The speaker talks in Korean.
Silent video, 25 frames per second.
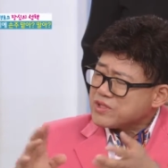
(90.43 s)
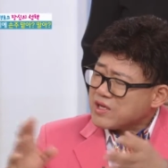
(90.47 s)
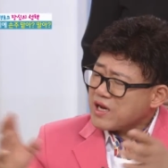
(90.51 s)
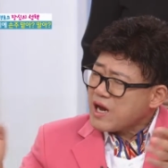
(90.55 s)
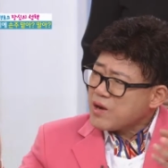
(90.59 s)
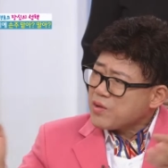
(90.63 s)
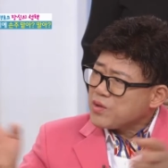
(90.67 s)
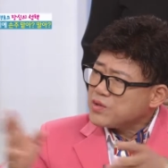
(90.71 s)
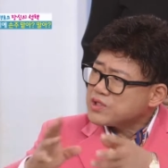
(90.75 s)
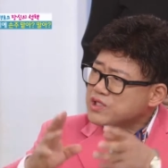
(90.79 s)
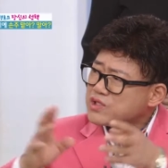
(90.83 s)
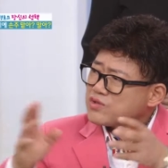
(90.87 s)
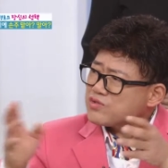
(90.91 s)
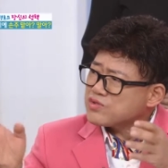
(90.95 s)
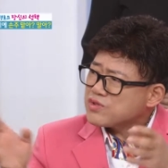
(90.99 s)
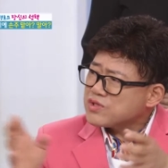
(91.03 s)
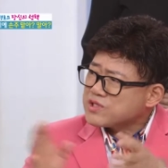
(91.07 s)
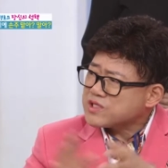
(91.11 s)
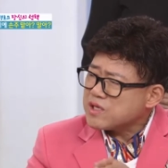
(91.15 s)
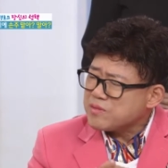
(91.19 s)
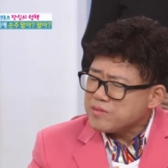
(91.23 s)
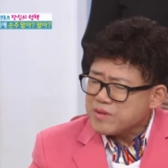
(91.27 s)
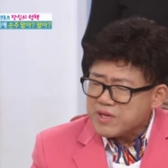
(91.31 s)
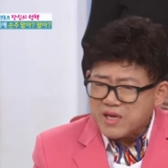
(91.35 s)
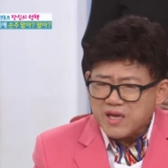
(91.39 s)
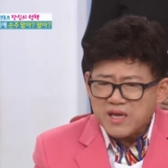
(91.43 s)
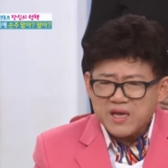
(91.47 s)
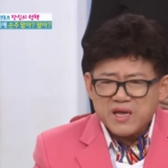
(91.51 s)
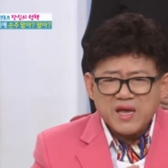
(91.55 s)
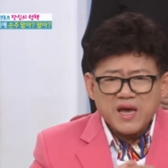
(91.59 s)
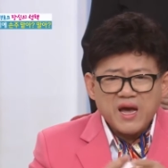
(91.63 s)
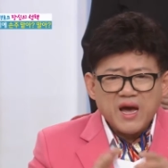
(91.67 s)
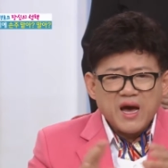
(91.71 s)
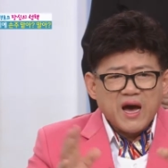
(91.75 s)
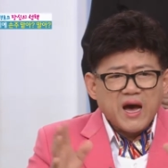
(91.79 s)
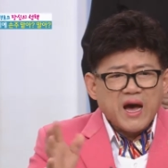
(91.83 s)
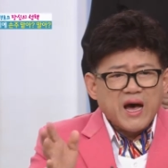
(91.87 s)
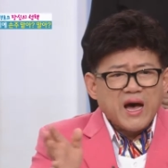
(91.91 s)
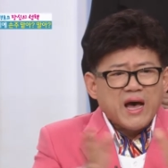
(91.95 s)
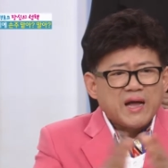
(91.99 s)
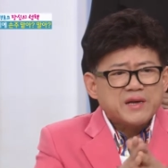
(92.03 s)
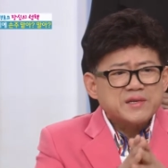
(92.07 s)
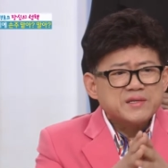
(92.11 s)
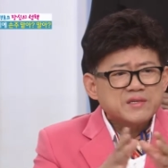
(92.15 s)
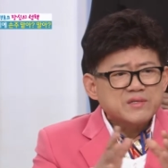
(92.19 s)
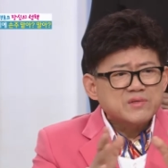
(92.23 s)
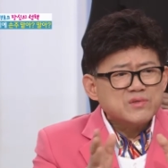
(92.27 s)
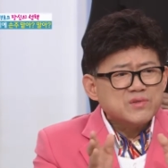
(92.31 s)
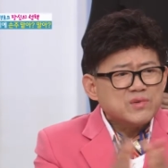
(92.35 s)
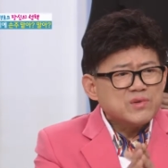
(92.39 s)
이제 학원 친구들 때문에
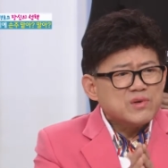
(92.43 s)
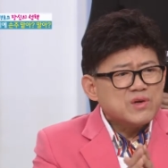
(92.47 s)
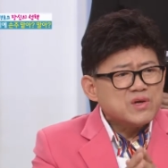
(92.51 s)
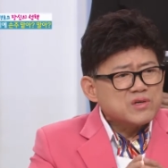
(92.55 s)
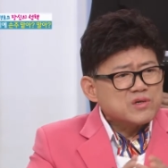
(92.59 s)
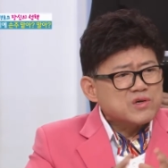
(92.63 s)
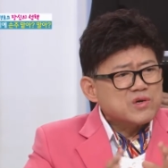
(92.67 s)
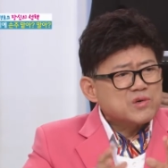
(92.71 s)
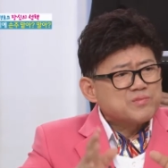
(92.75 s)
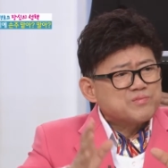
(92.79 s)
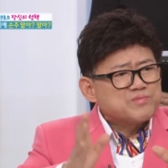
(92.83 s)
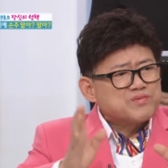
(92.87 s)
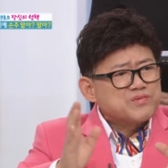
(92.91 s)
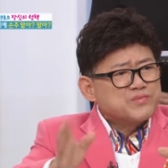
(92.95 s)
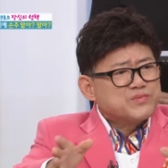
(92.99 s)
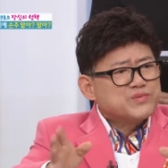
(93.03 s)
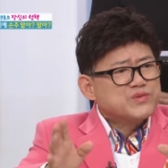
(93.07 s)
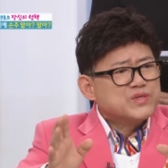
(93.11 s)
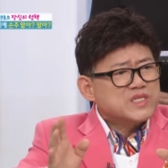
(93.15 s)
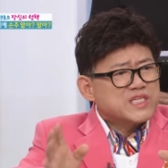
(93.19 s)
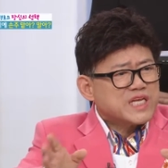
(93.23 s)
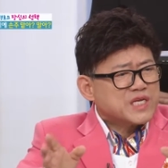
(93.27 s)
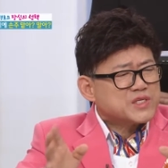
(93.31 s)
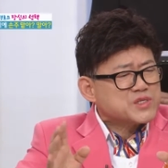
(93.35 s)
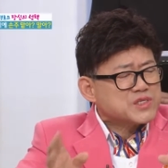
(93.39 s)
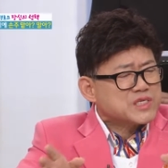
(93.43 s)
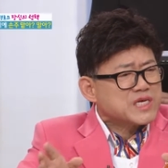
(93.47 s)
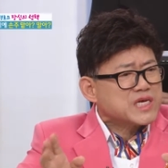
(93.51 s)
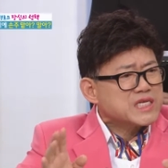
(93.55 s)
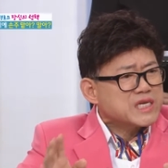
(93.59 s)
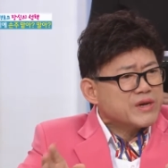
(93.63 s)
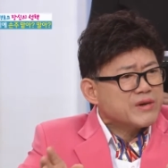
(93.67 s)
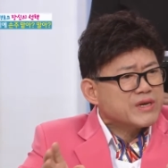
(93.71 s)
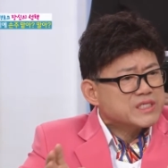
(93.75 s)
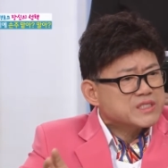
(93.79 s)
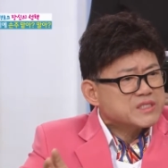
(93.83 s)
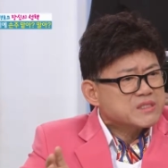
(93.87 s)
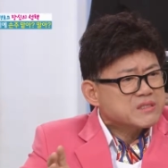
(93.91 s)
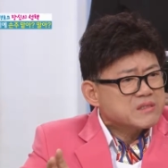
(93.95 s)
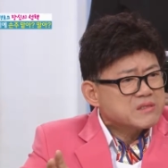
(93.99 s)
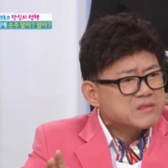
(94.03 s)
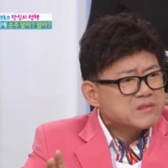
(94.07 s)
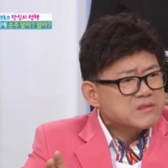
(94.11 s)
아는 그 부부들이 다섯 쌍이 나왔어.